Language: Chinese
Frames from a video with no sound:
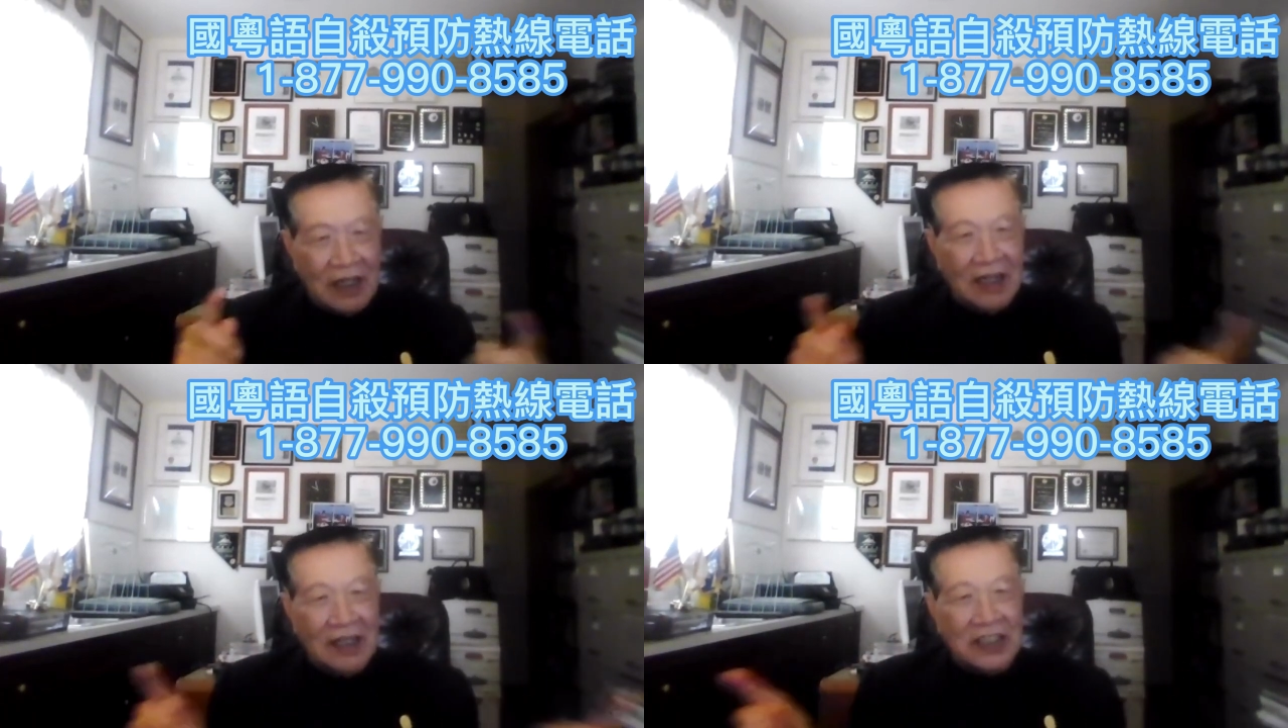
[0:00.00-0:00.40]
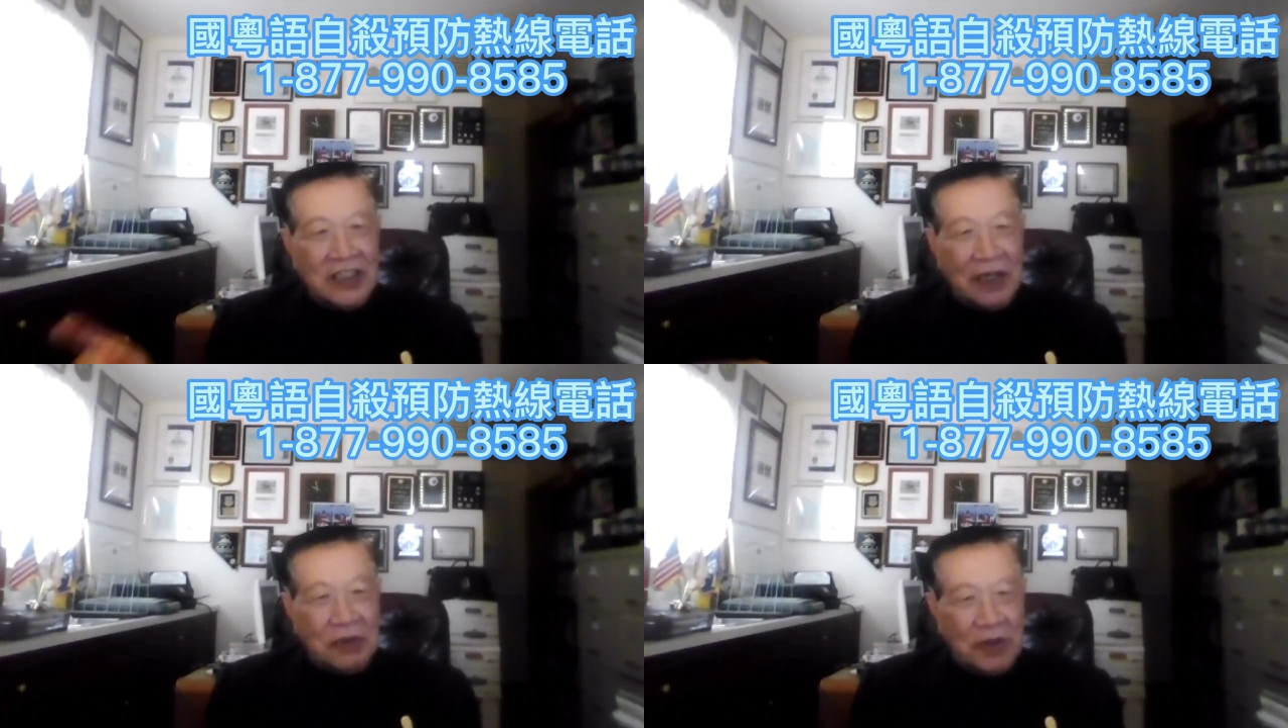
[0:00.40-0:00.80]
可以
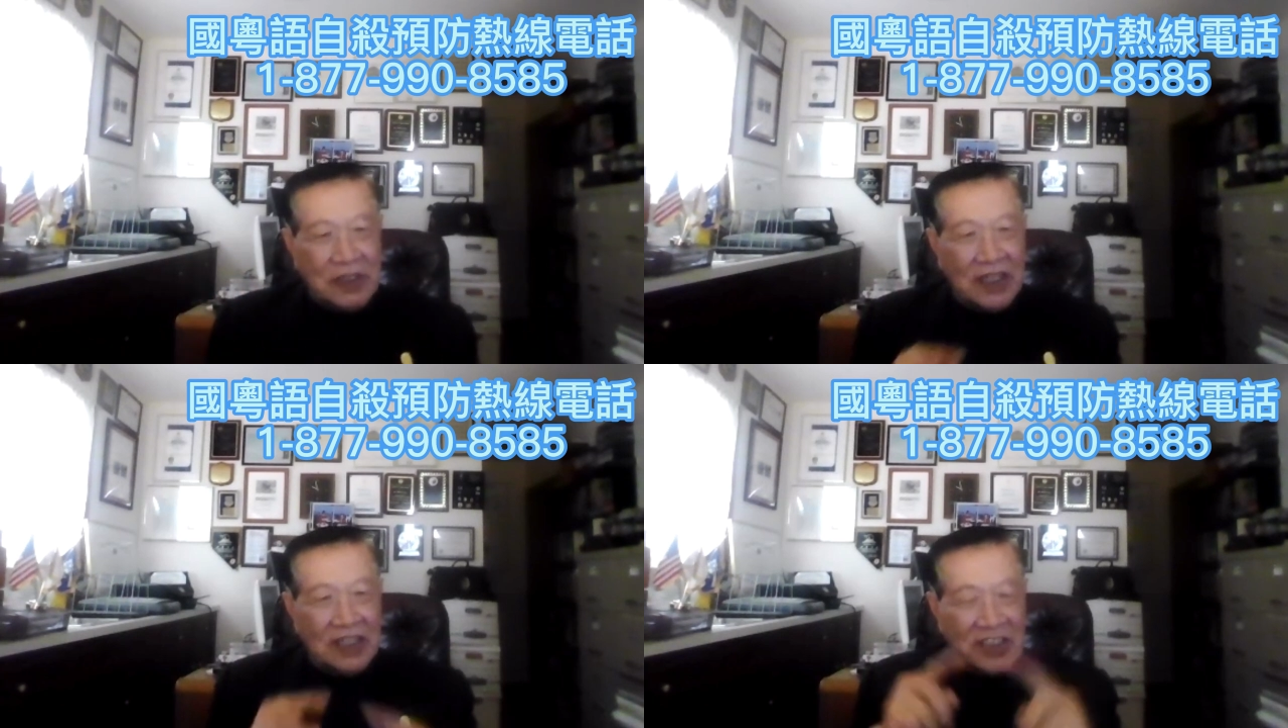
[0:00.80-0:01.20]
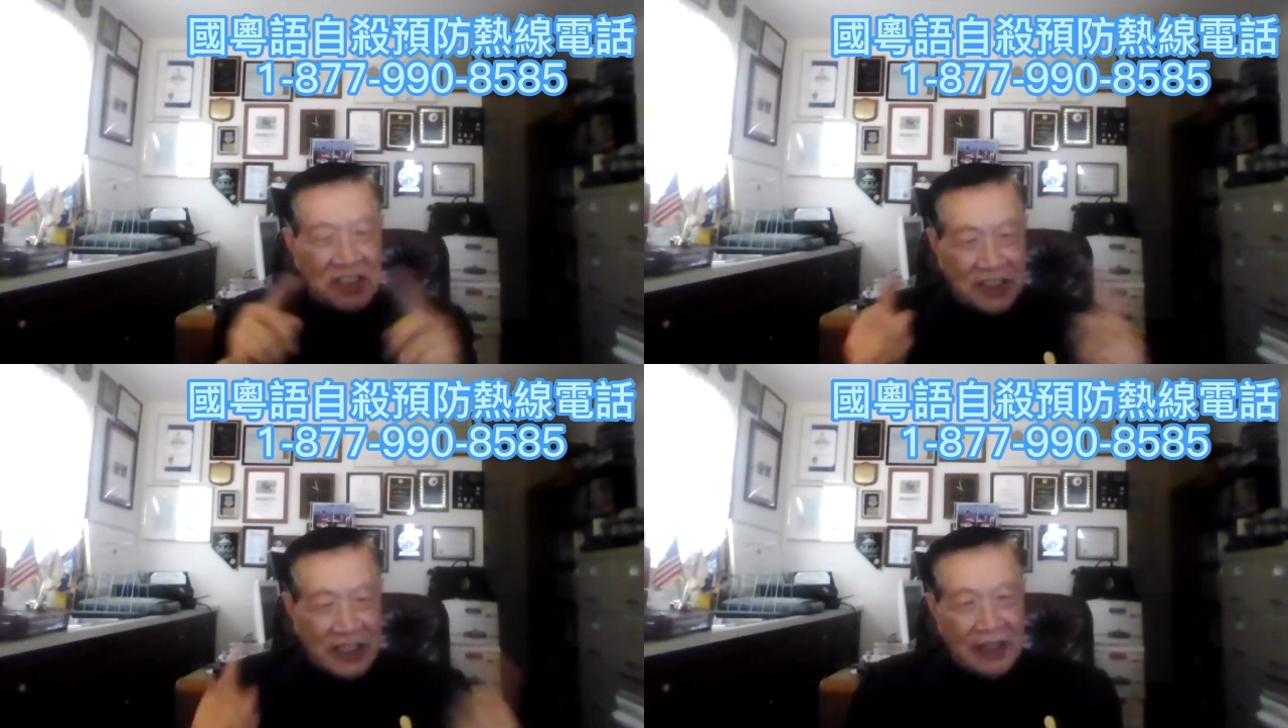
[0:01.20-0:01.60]
解决这个
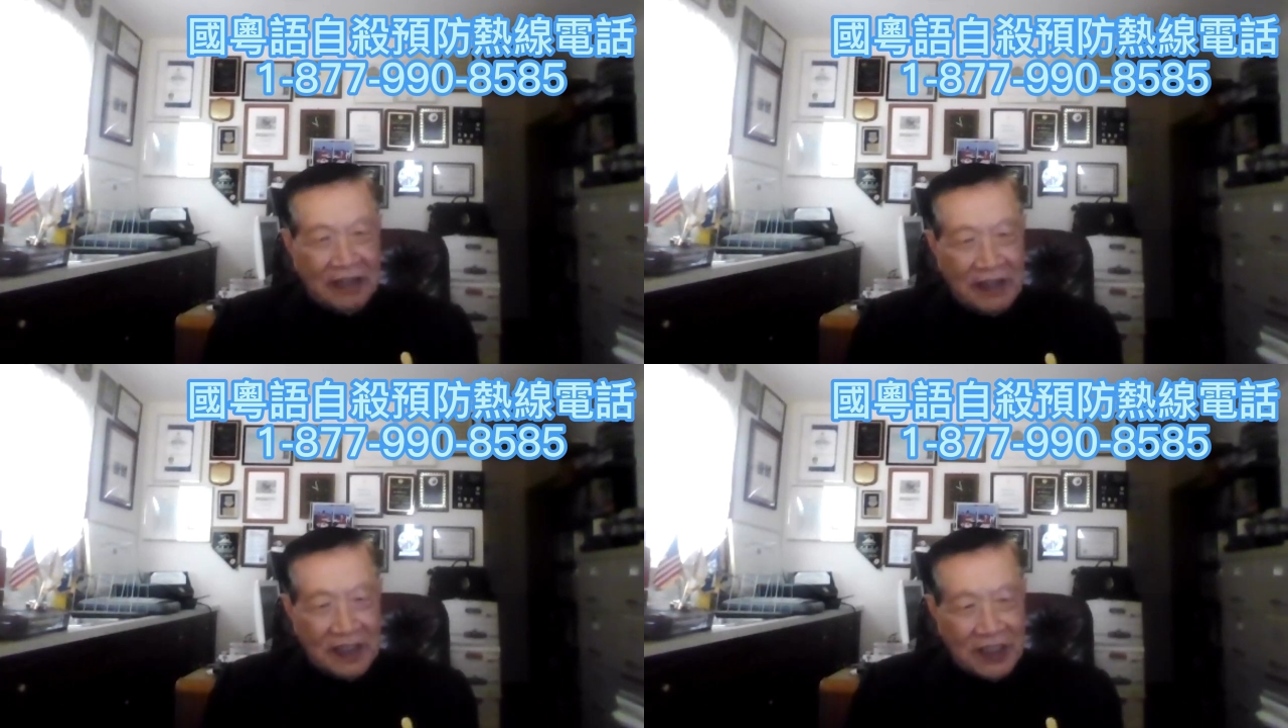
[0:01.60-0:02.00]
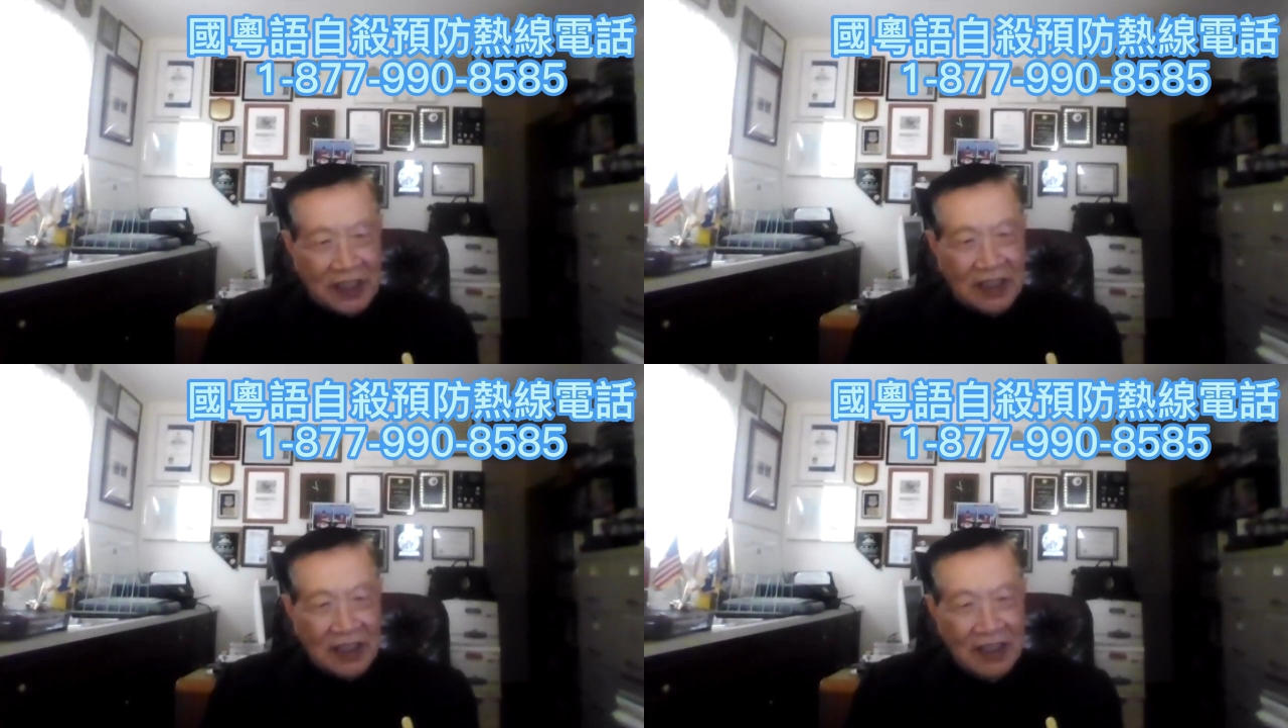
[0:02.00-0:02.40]
世界的问题？